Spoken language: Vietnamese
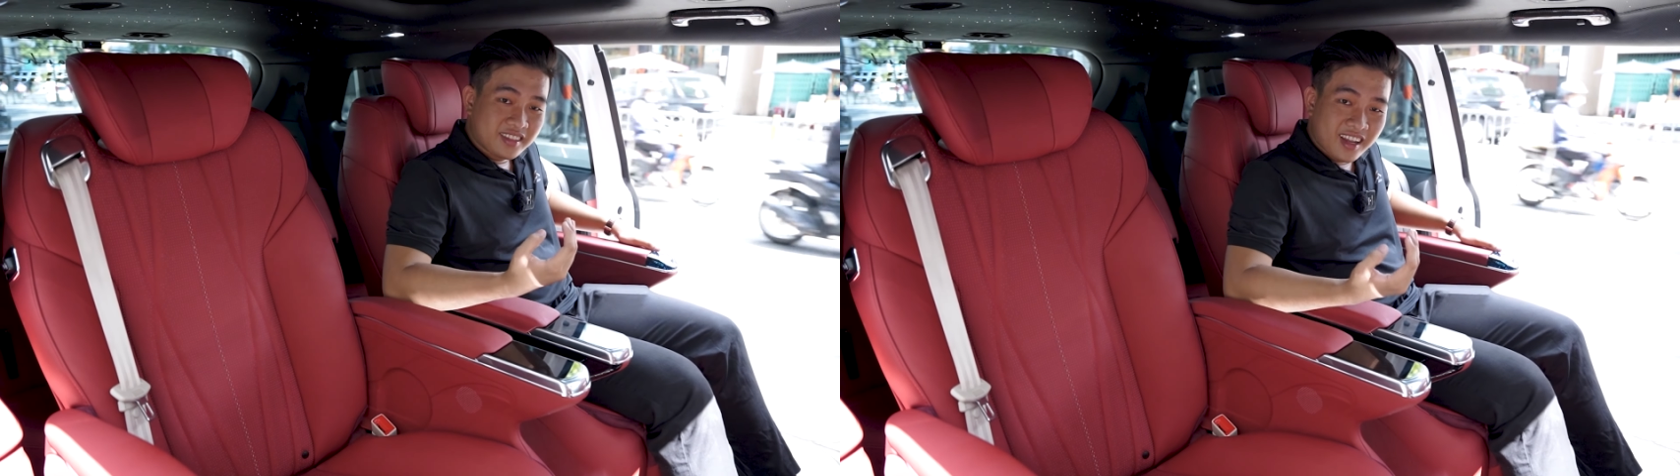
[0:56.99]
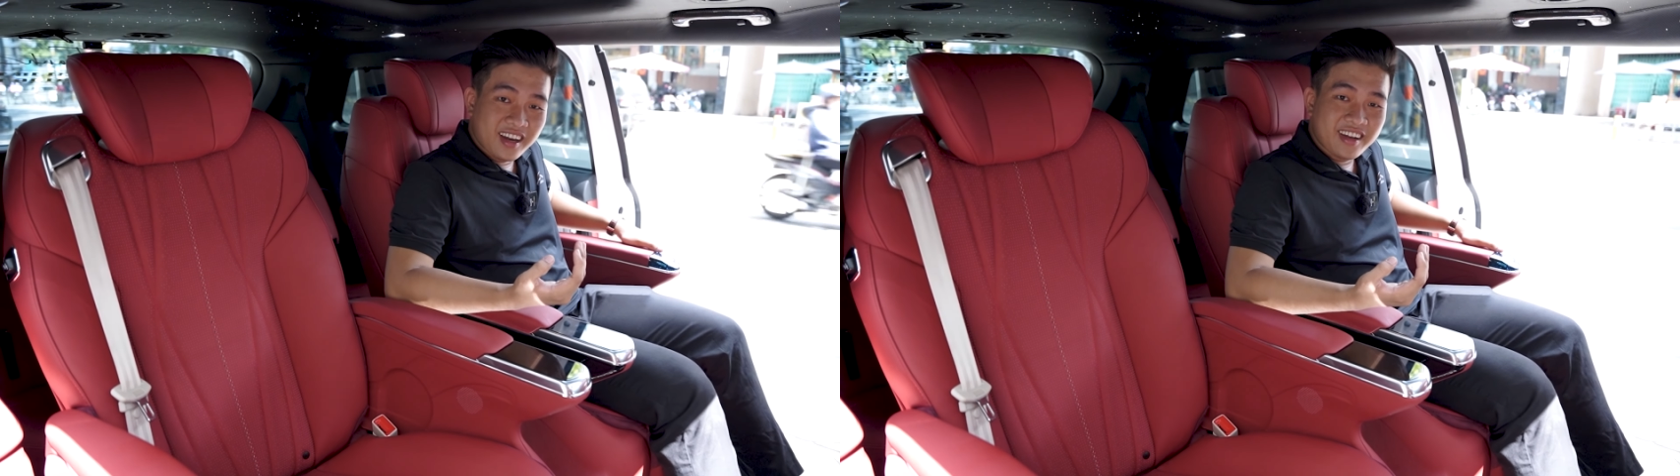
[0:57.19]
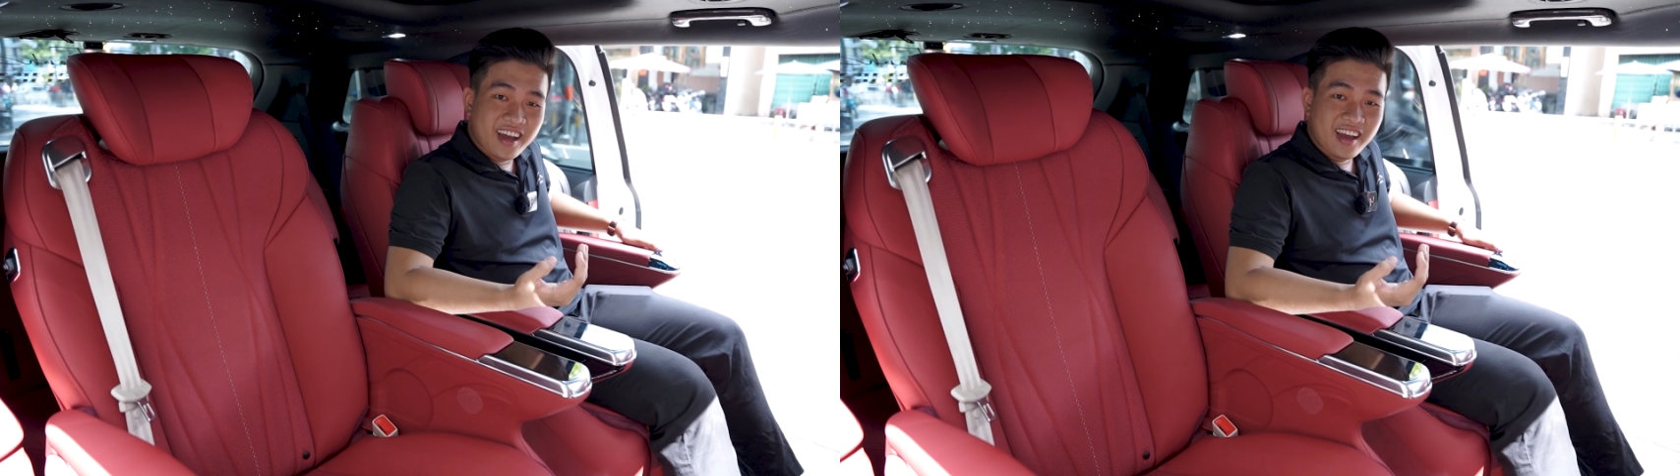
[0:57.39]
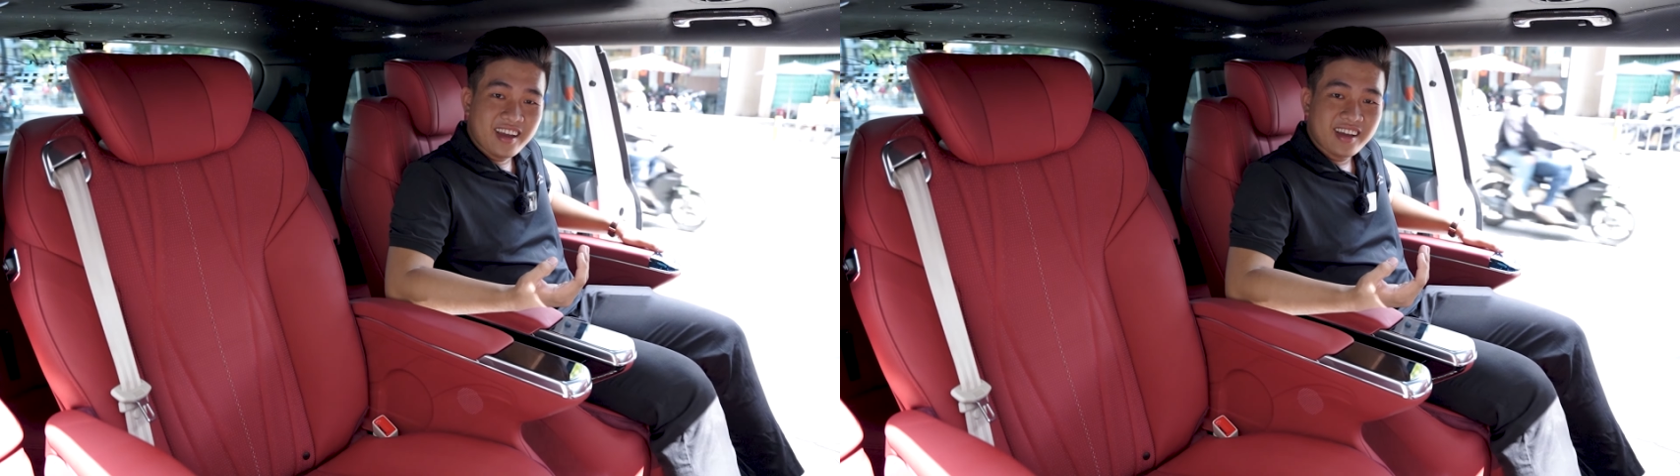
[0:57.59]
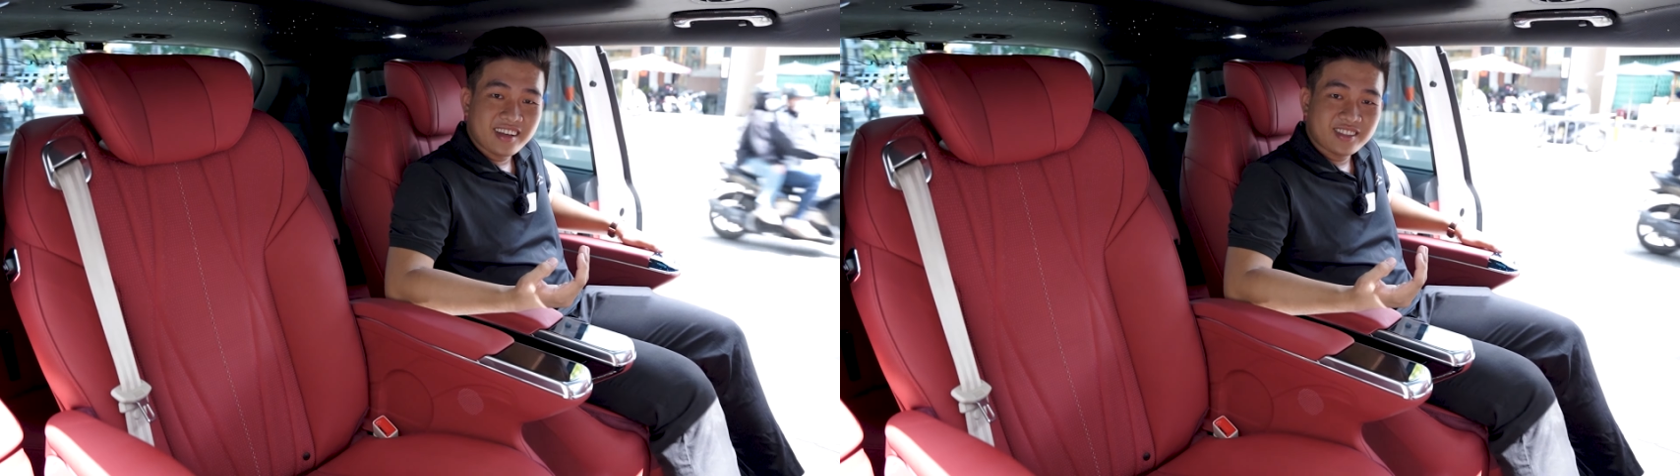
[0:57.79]
Lên ghế,
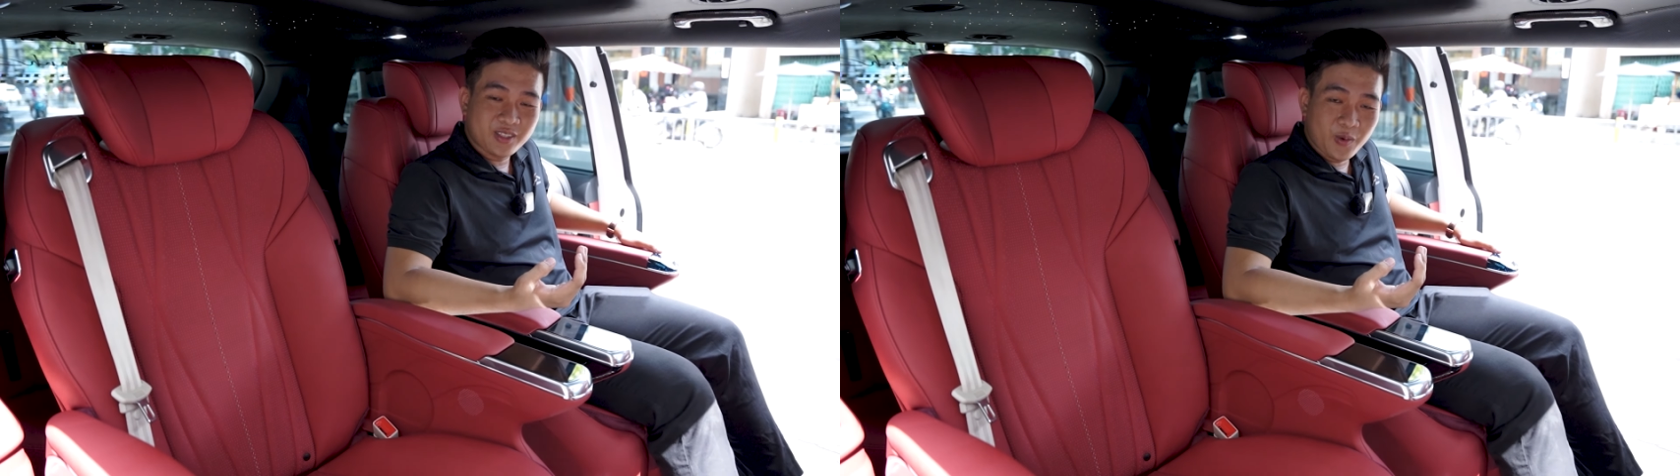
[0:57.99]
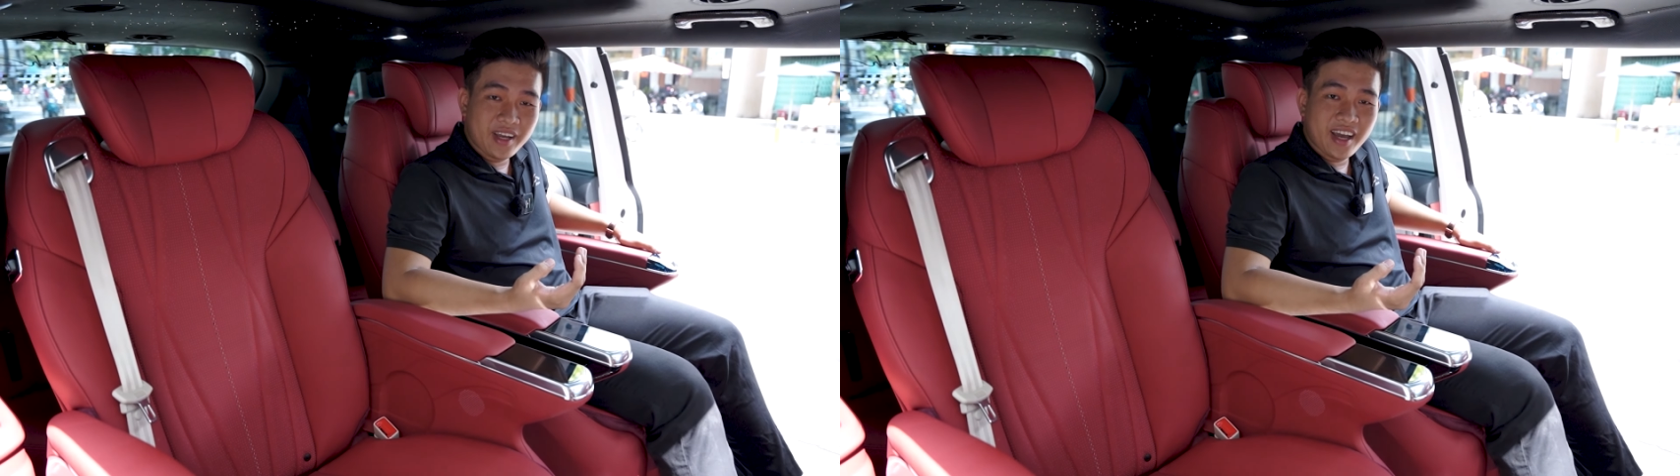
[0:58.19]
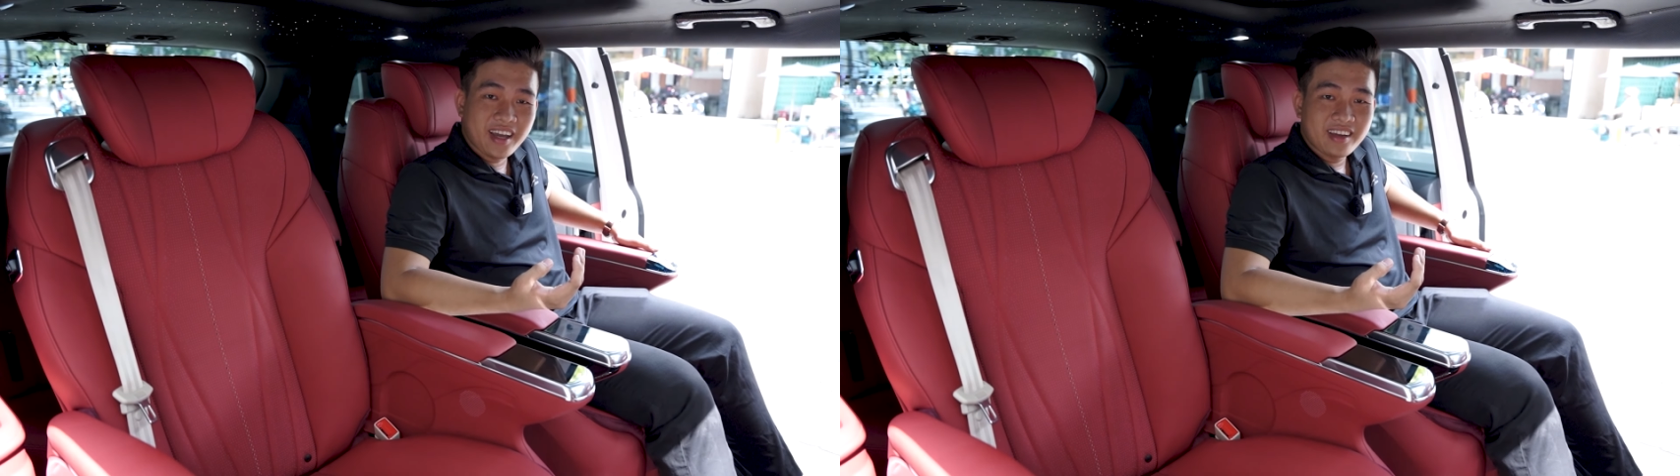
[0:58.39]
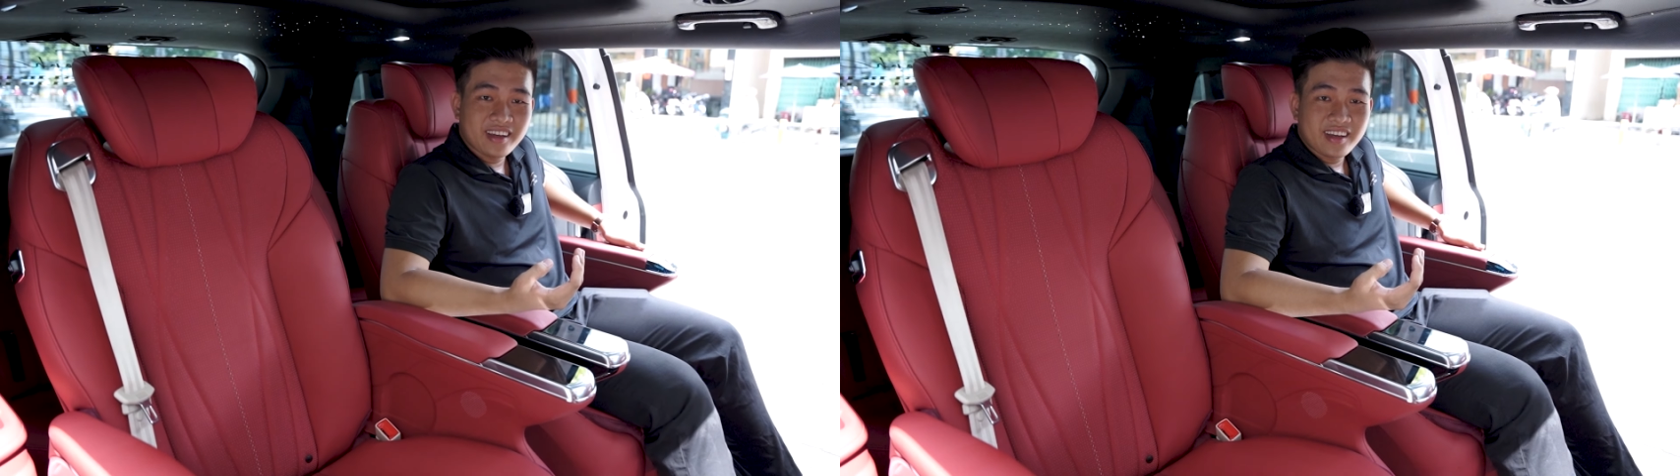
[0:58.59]
xuống ghế,